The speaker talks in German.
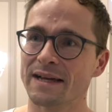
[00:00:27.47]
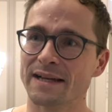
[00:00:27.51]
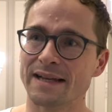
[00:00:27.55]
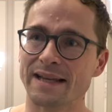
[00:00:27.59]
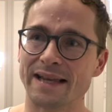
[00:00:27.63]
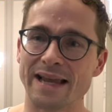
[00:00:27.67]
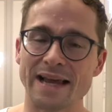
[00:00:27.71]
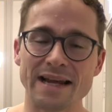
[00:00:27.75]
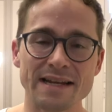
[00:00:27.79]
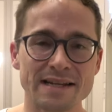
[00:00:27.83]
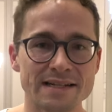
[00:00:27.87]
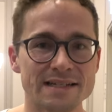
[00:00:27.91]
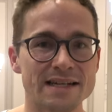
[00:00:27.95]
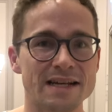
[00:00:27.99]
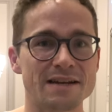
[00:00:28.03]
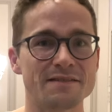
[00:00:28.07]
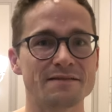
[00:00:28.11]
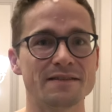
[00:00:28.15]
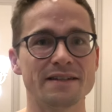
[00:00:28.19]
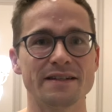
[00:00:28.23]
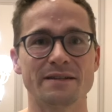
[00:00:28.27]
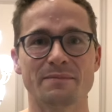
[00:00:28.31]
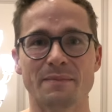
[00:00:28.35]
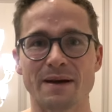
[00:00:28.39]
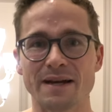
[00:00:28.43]
lerne da,
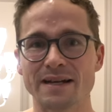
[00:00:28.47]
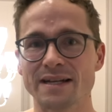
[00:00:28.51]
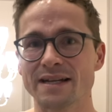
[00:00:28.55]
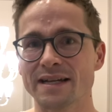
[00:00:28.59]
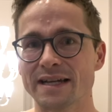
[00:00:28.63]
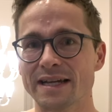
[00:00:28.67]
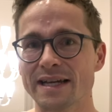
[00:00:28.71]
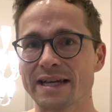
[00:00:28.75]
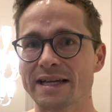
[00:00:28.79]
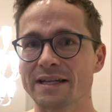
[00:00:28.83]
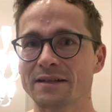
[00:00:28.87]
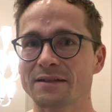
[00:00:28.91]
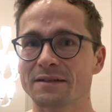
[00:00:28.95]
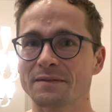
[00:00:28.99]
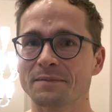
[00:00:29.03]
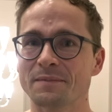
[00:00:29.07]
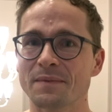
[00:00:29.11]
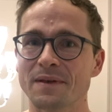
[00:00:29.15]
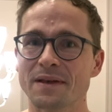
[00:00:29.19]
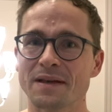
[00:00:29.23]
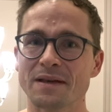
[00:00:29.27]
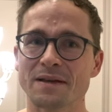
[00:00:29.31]
wie ich meine Reden